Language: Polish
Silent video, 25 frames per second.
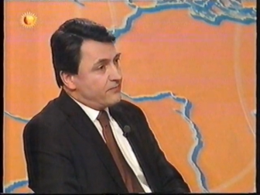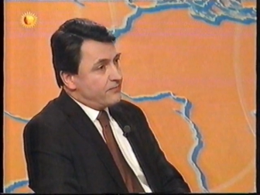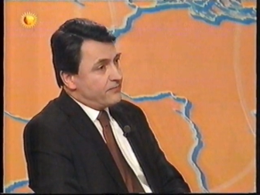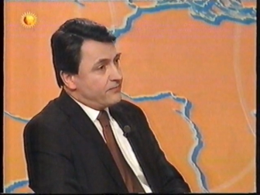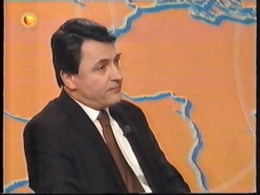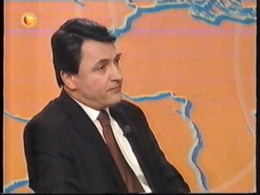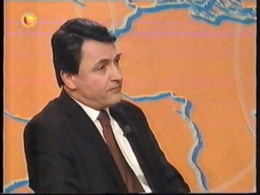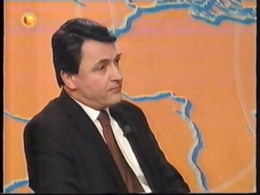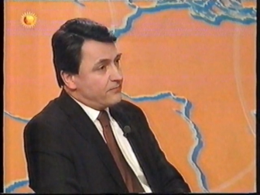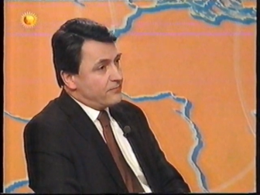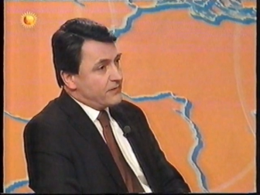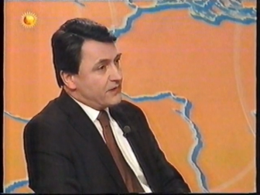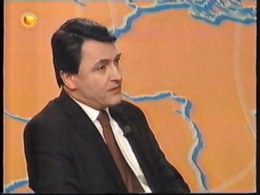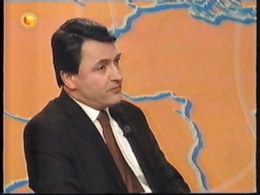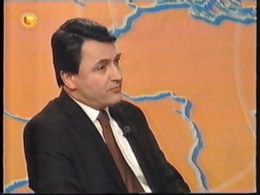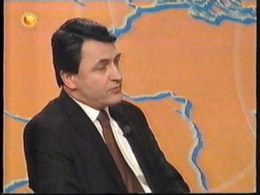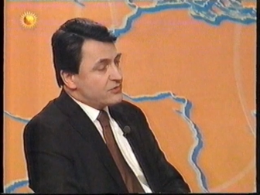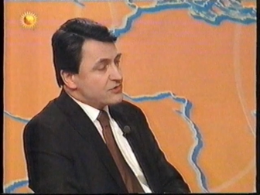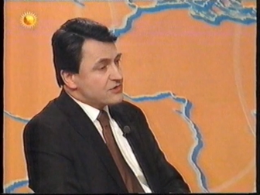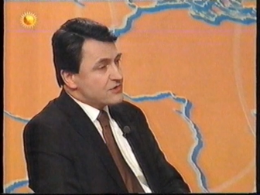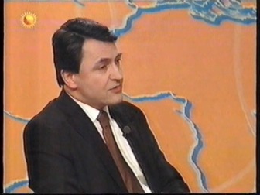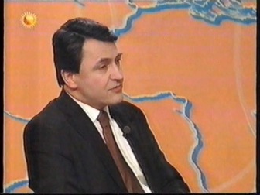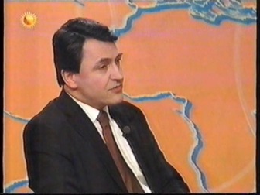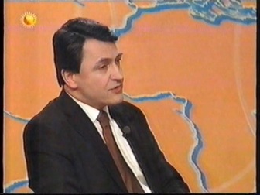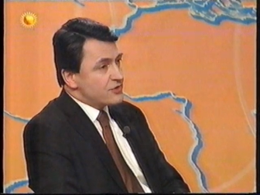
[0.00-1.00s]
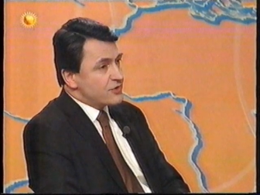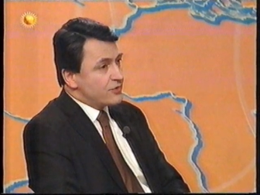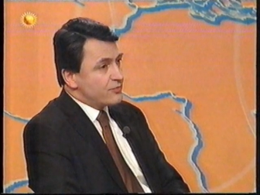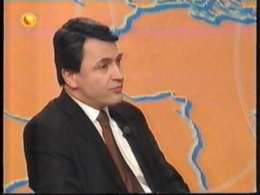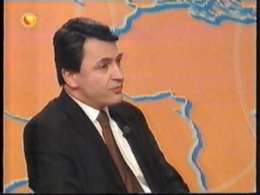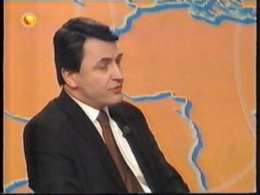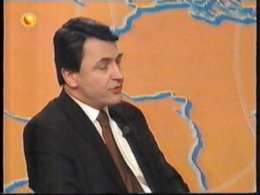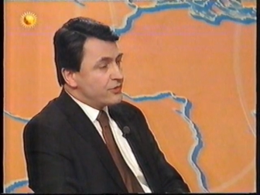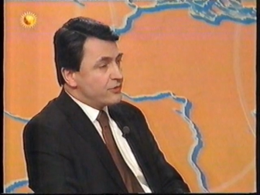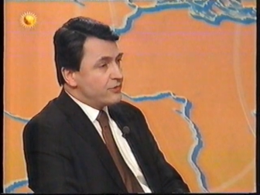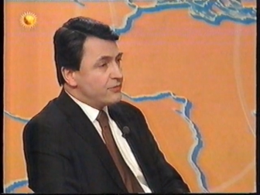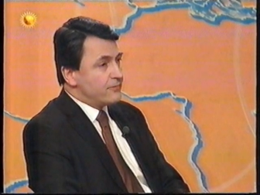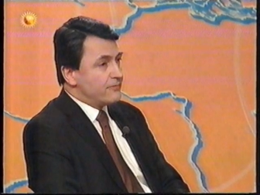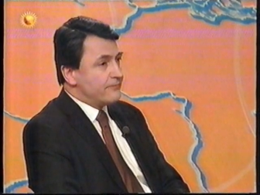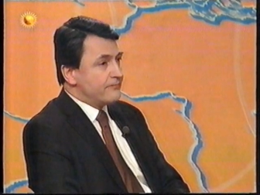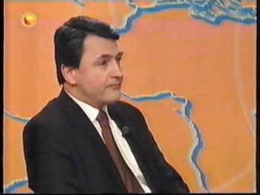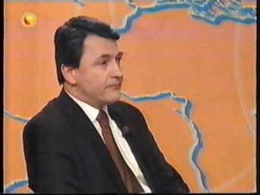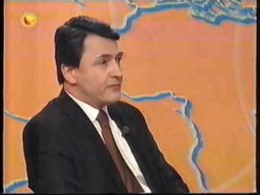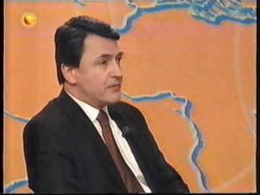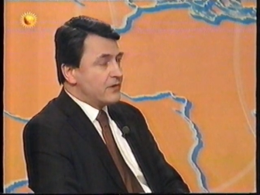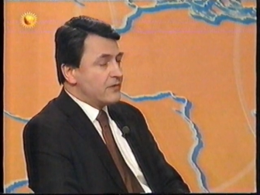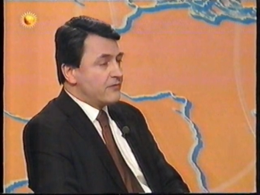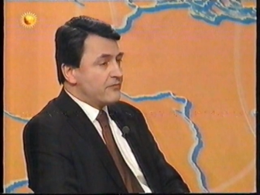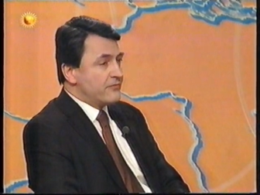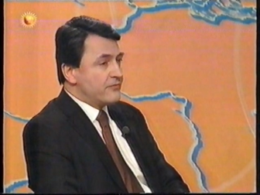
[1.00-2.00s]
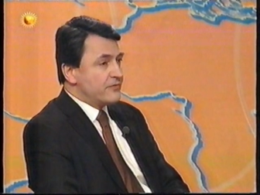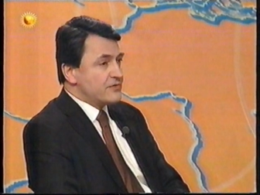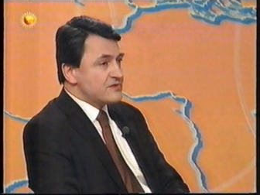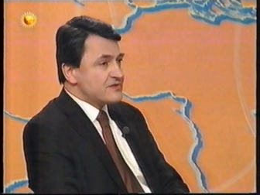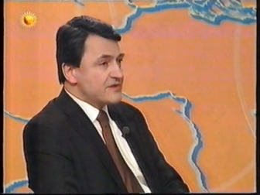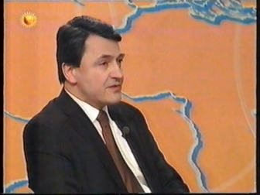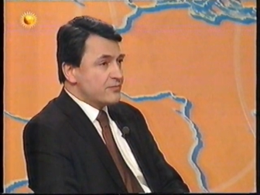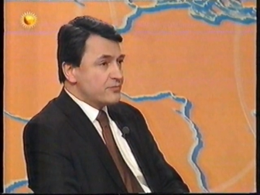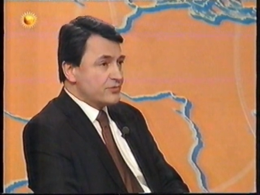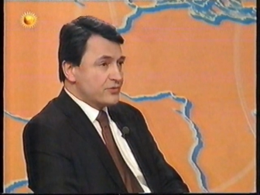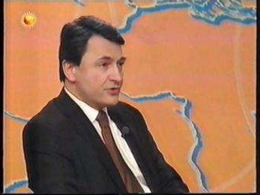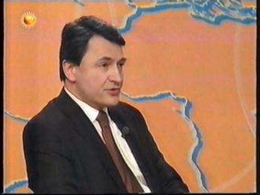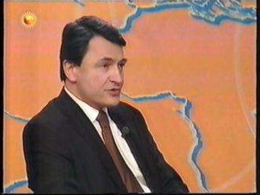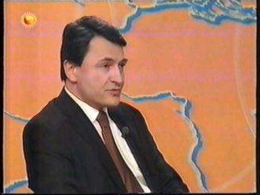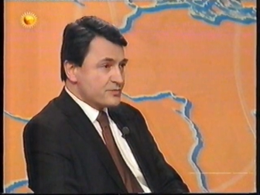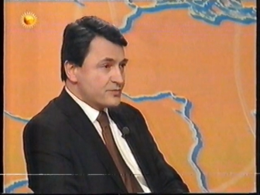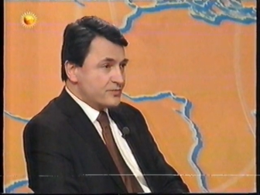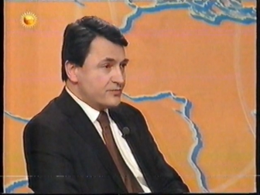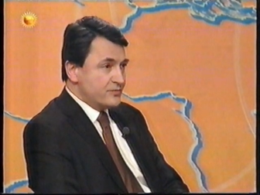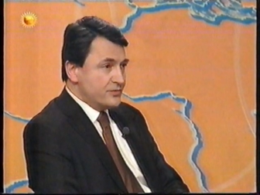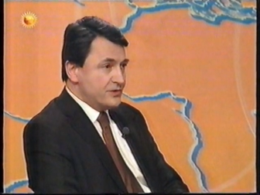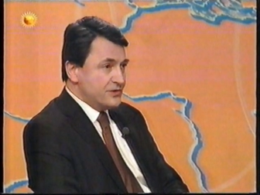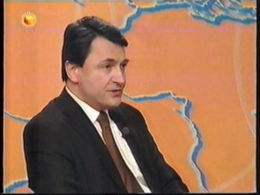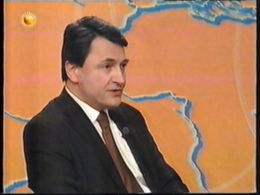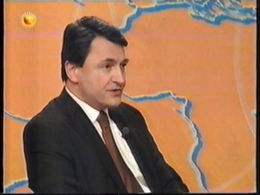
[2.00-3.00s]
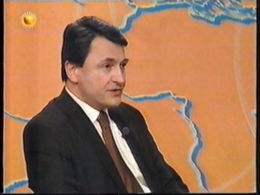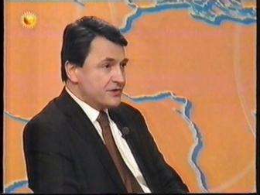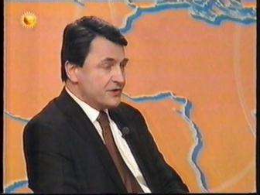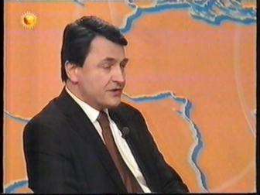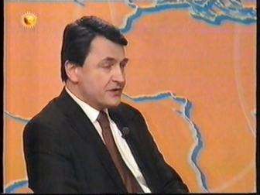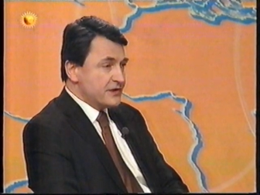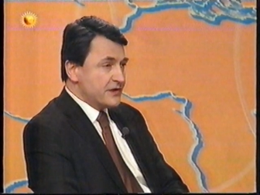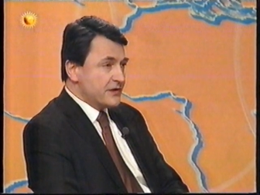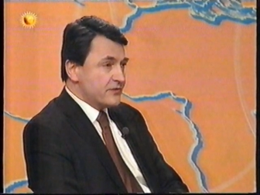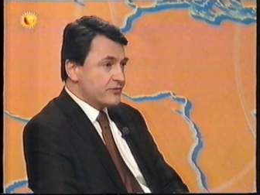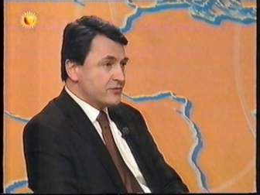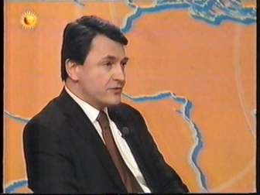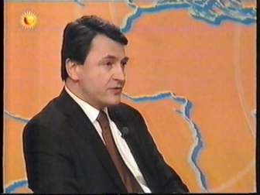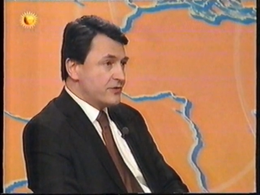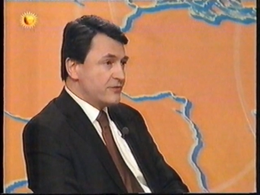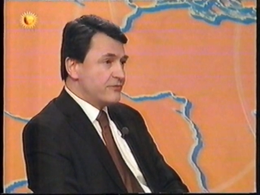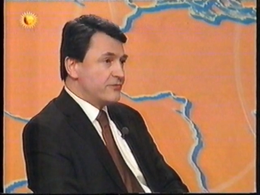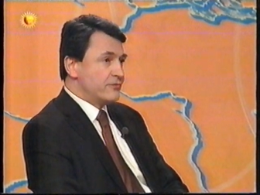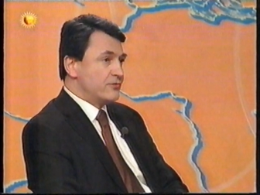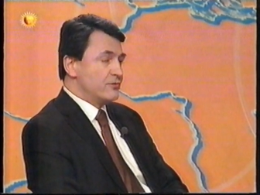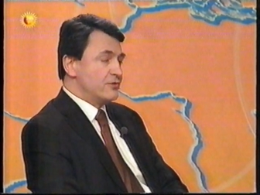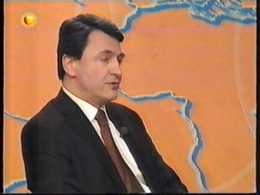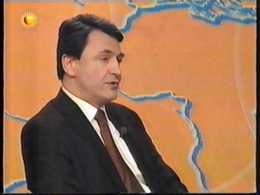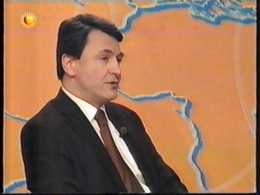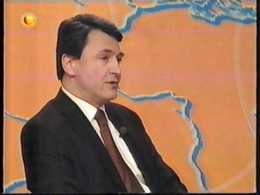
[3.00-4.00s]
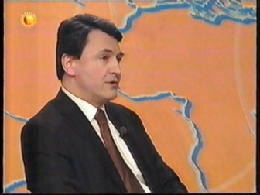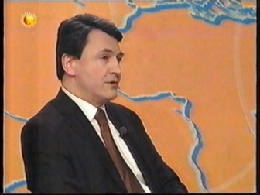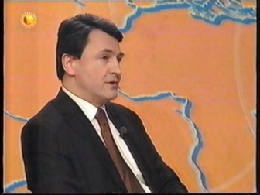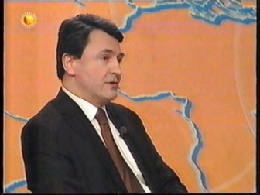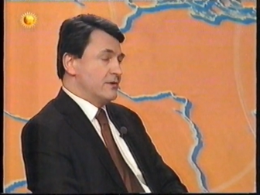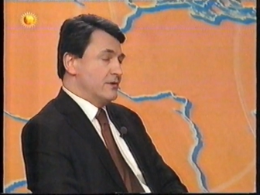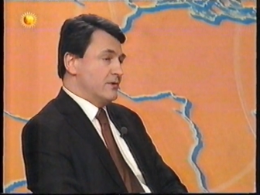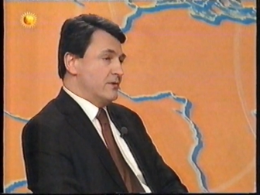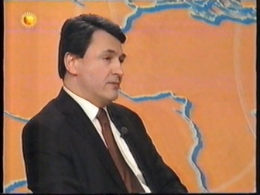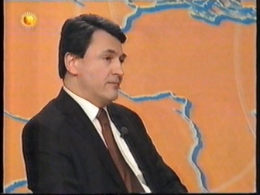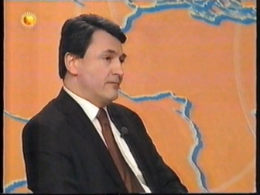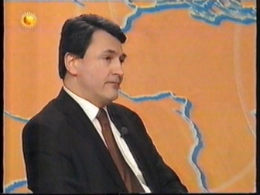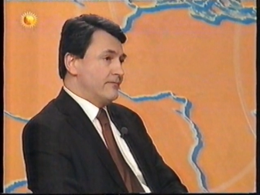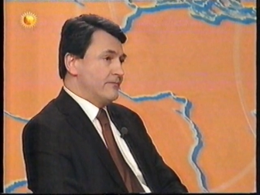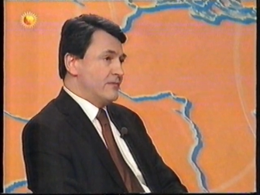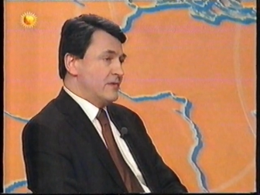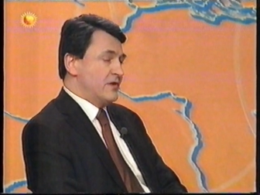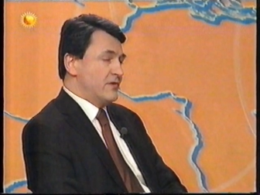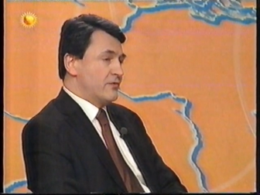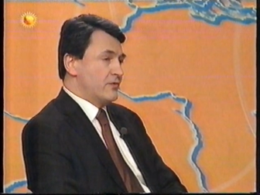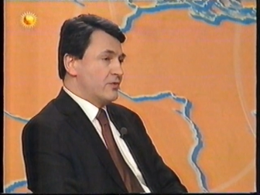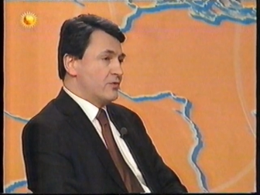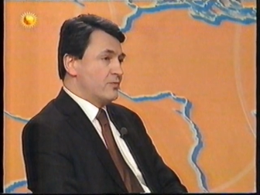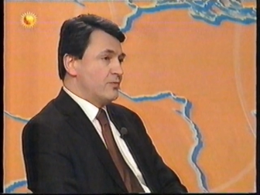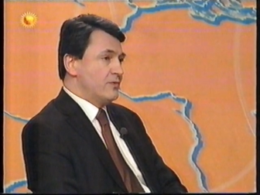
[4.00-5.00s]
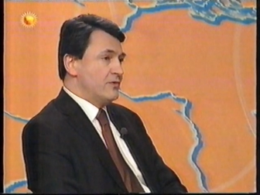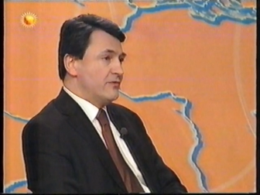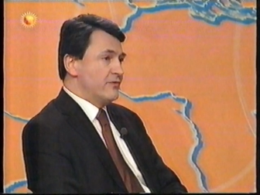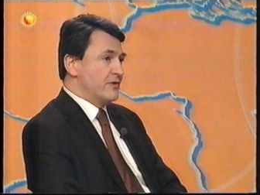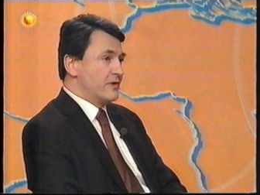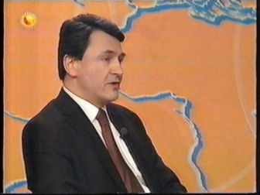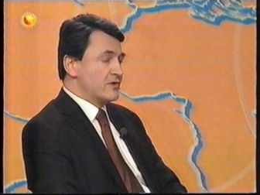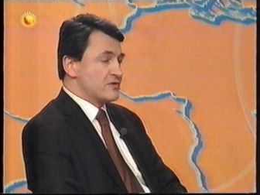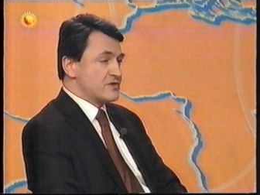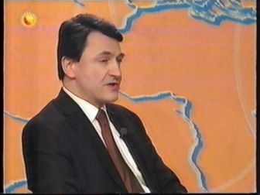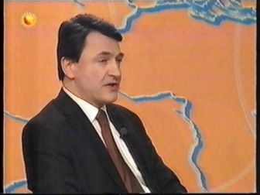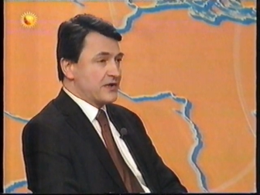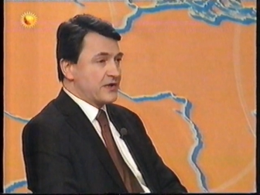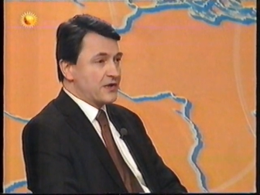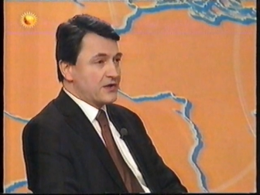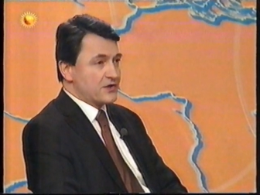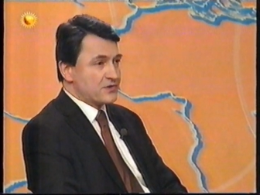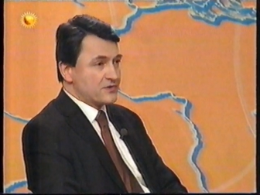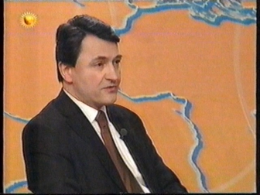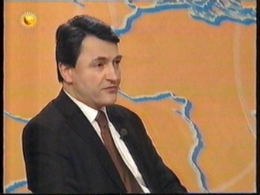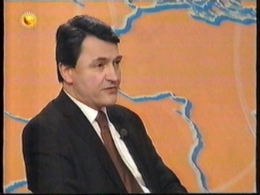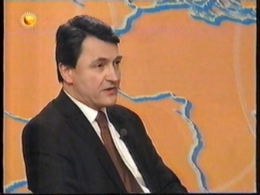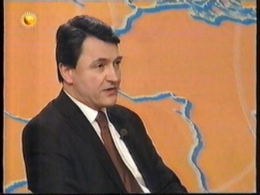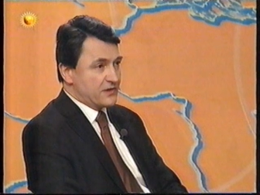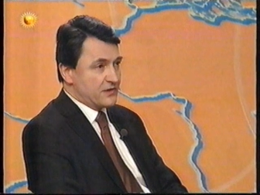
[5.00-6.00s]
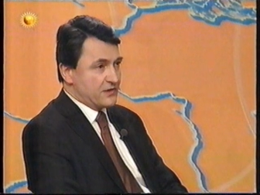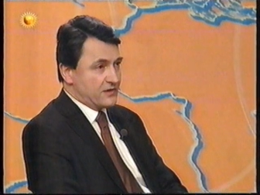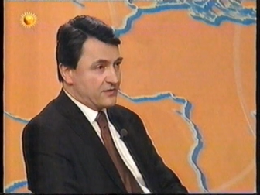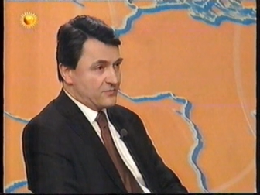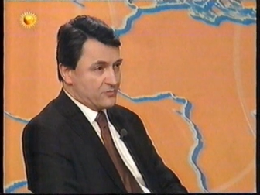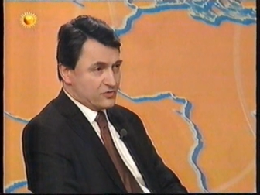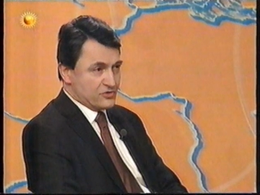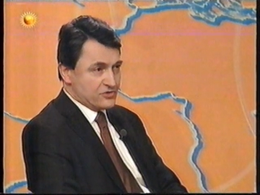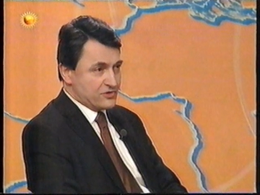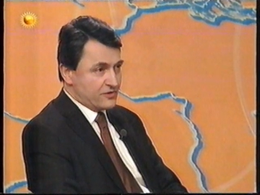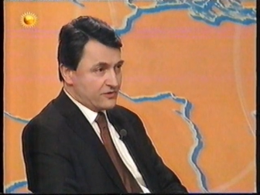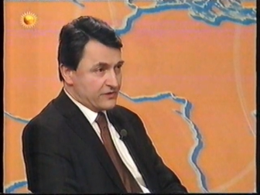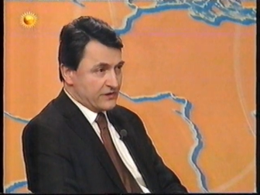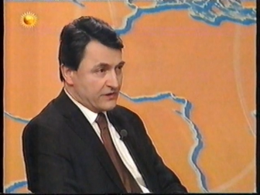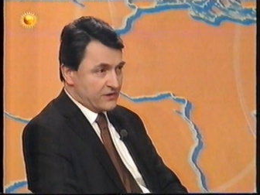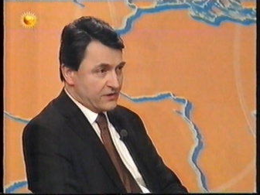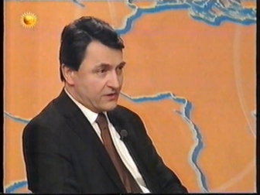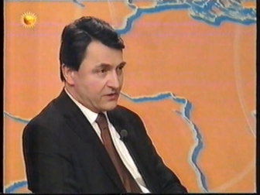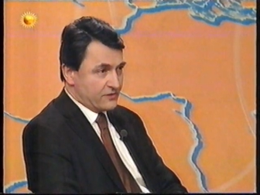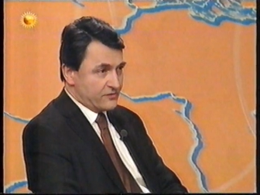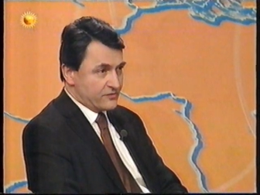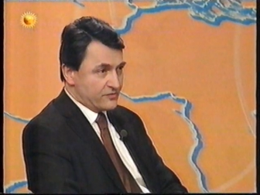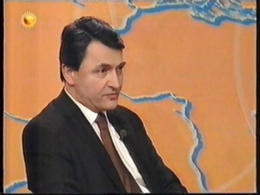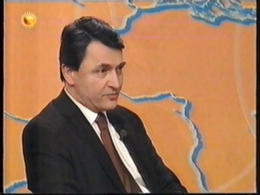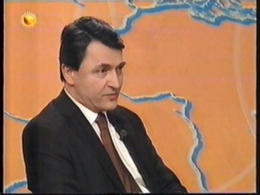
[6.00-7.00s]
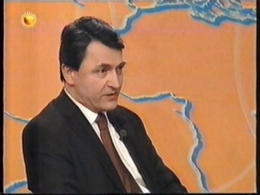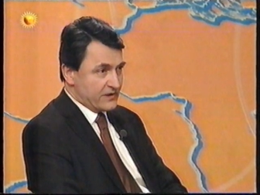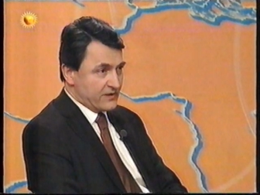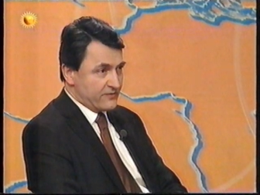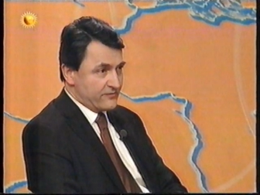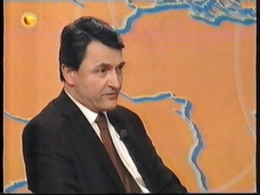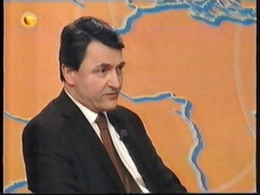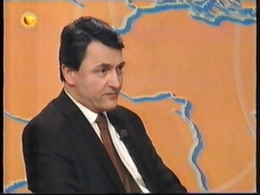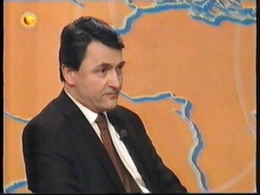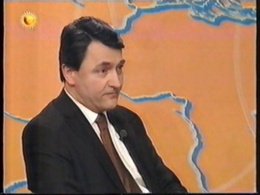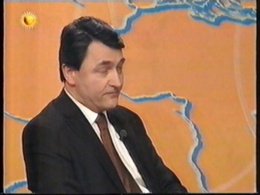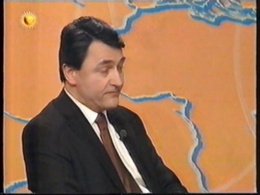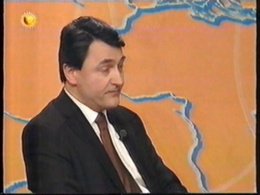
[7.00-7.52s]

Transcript: E, pan poseł Ziobro, występując publicznie, dał dowód e, niewątpliwego zaangażowania emocjonalnego w sprawę.